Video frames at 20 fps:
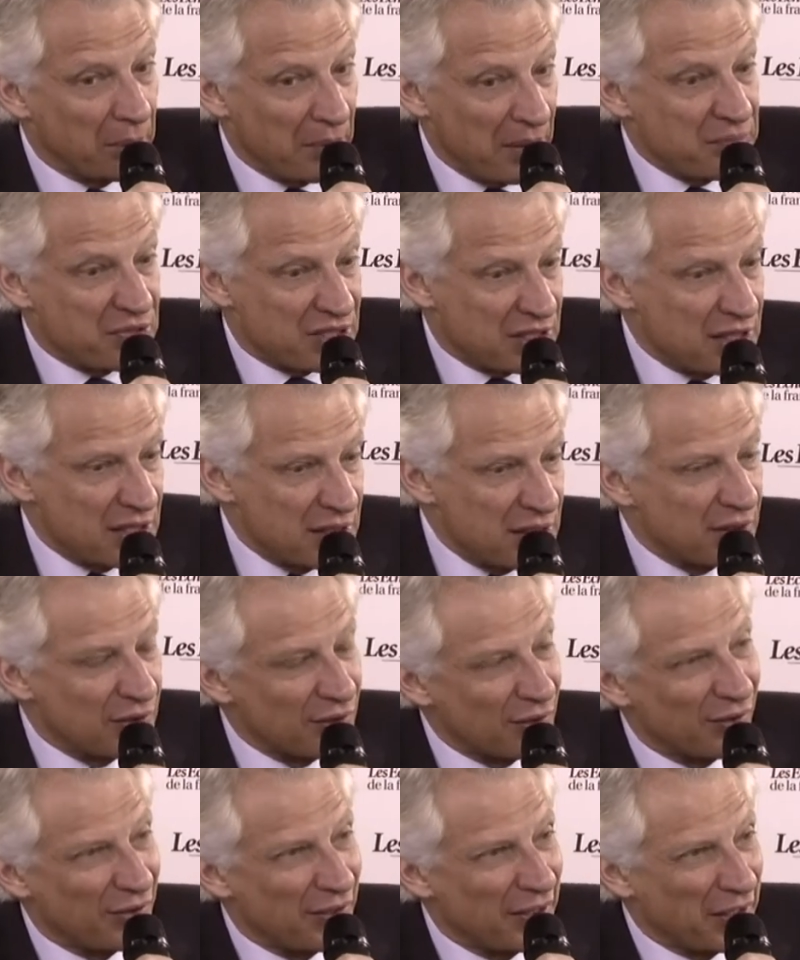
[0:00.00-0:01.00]
Même
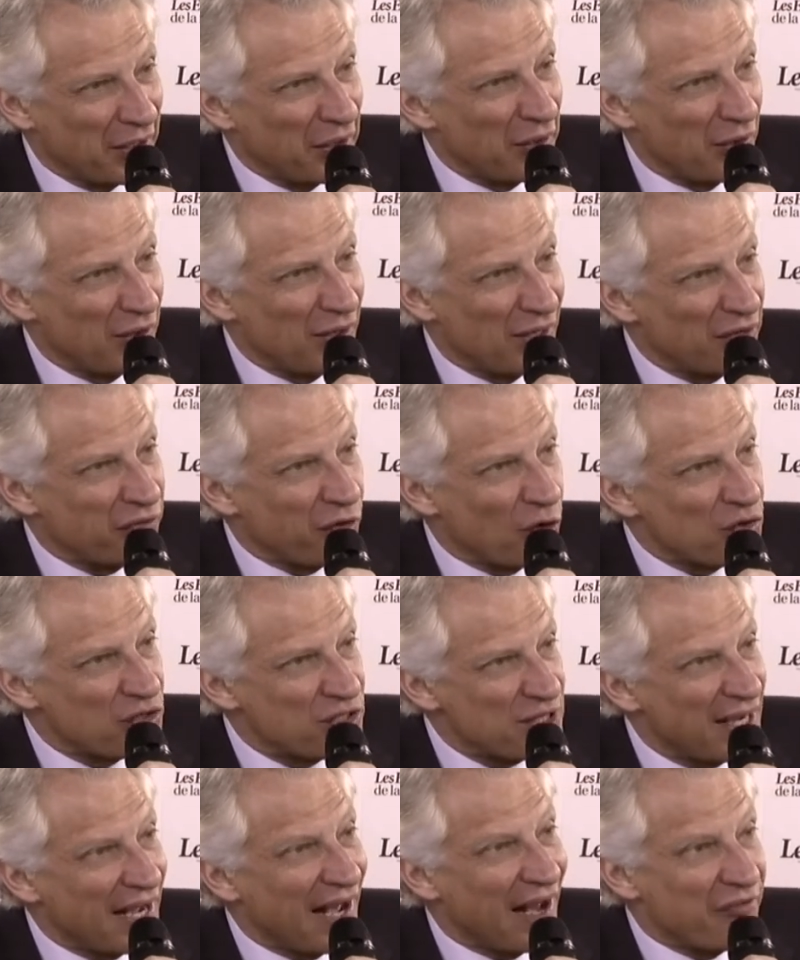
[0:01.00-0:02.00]
si les
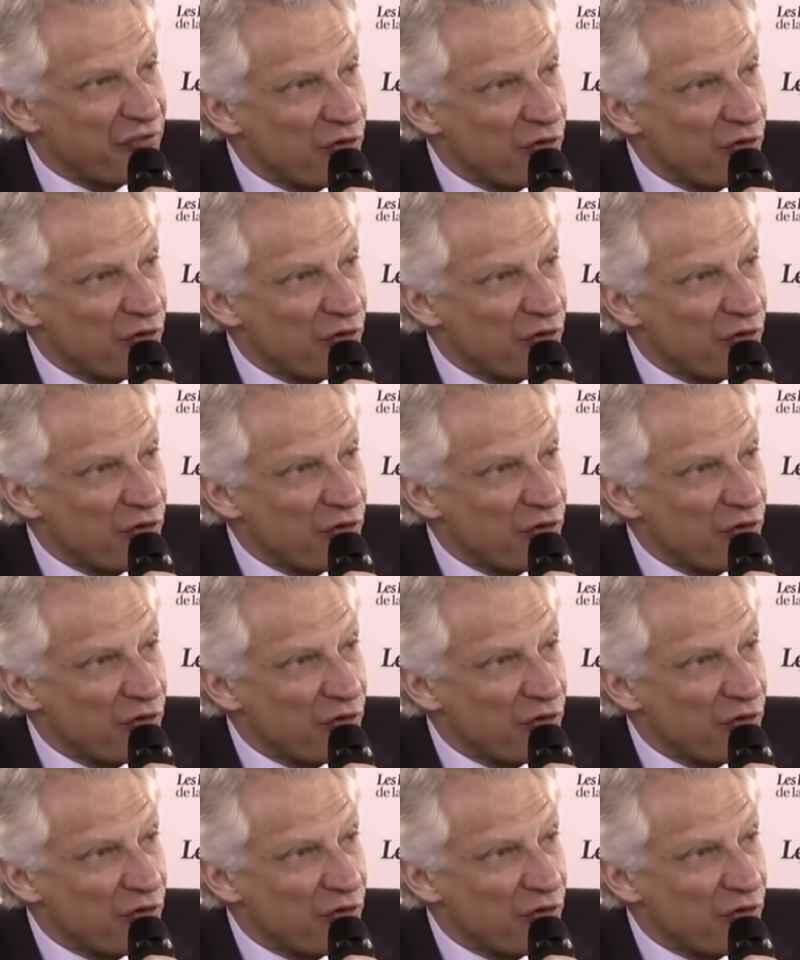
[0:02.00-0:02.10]
Français